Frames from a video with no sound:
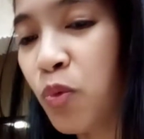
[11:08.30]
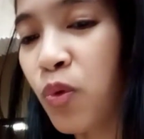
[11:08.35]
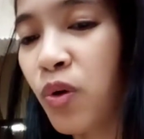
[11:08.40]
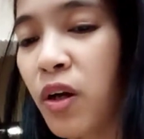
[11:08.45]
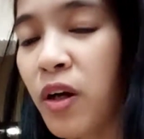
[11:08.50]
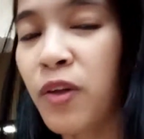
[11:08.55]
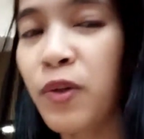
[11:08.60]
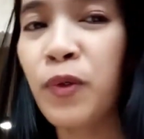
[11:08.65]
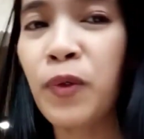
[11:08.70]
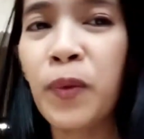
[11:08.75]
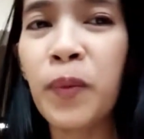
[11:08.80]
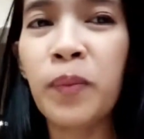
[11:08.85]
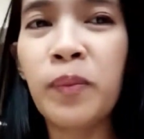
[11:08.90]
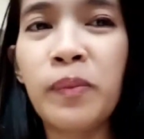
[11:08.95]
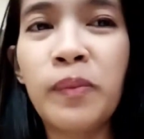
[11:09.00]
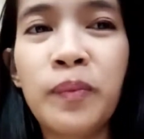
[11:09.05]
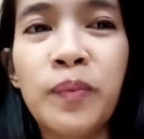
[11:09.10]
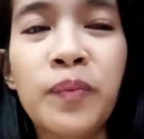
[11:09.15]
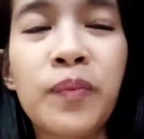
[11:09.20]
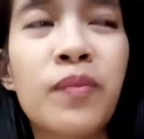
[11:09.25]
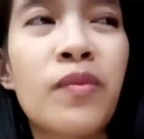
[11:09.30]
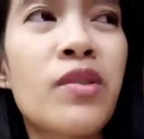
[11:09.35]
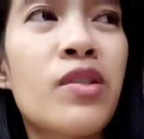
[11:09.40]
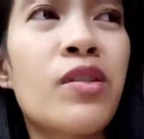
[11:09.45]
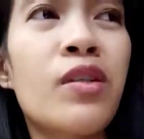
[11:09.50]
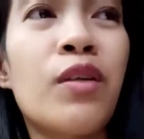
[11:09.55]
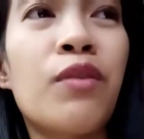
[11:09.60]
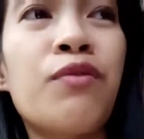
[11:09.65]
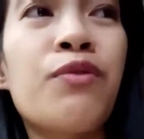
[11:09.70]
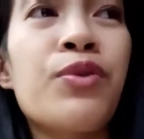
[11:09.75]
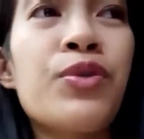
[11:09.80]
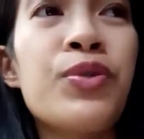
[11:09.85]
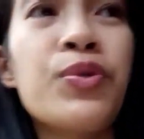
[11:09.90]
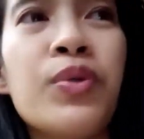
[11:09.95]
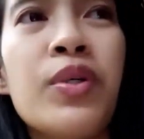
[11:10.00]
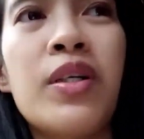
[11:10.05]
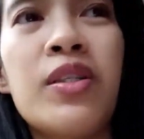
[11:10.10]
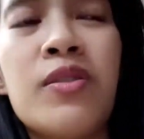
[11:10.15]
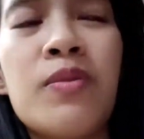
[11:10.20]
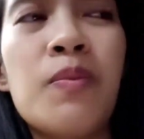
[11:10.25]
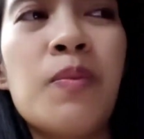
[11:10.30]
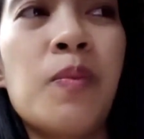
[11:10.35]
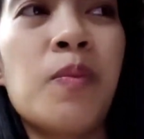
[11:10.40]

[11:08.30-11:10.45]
mura nyo. It's not very wet.